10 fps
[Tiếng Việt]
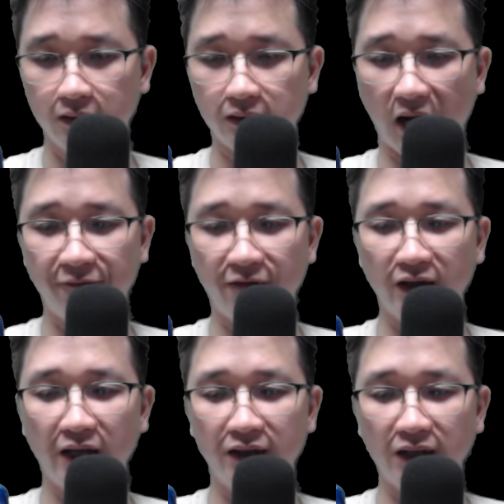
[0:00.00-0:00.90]
Tà
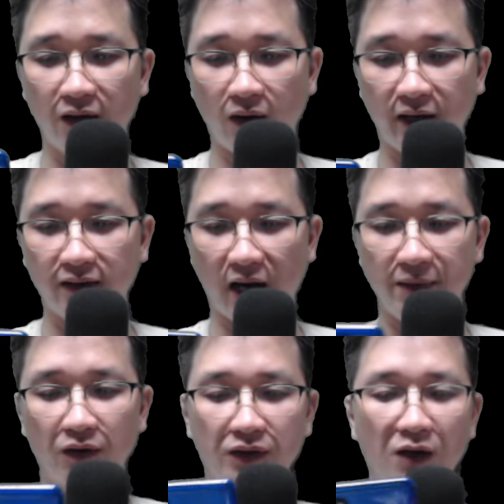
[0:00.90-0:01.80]
Phần Thiên Thần Hoàng đại
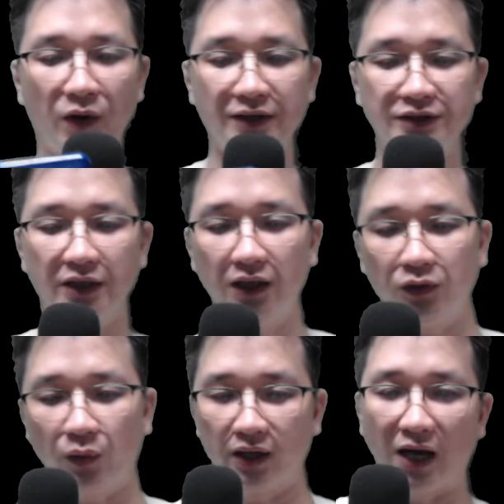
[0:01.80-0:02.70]
biểu Thương Huyền chính thức
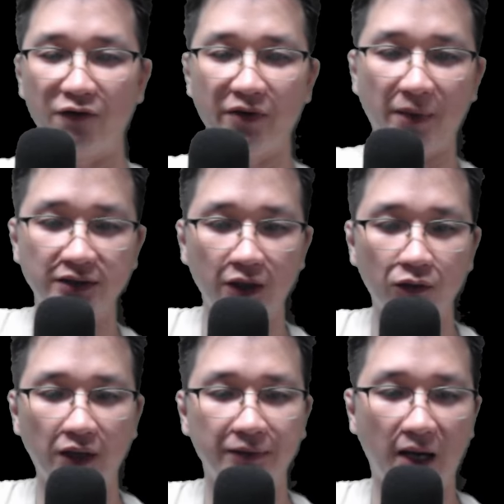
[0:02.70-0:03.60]
tuyên cáo với Bát Châu
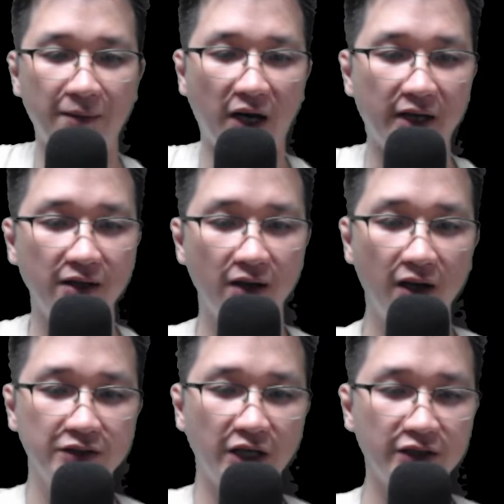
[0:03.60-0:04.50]
Thập Tam Hải,
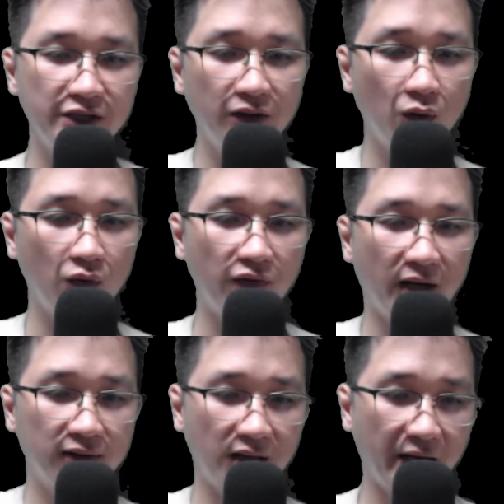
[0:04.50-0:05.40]
trận chiến thủ
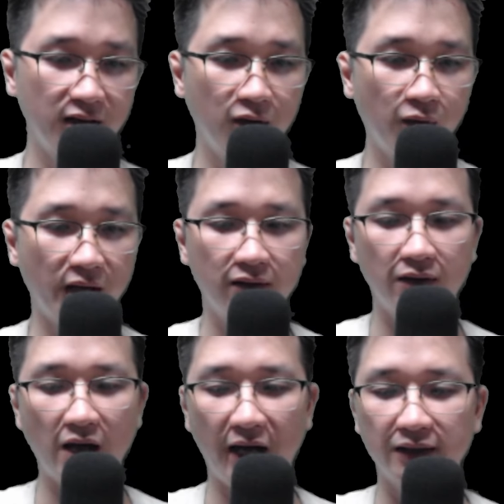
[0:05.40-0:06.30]
vệ tại Thương Huyền
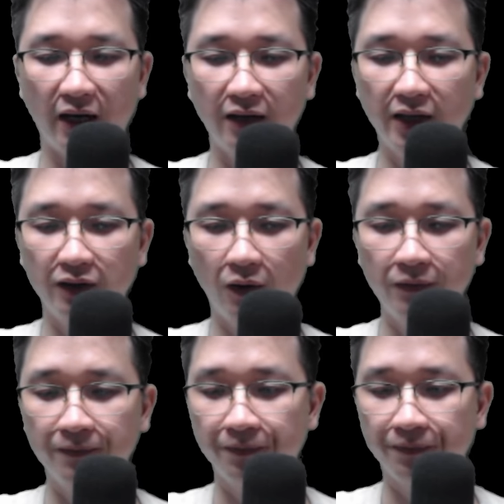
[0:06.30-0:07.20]
đại thắng kết thúc.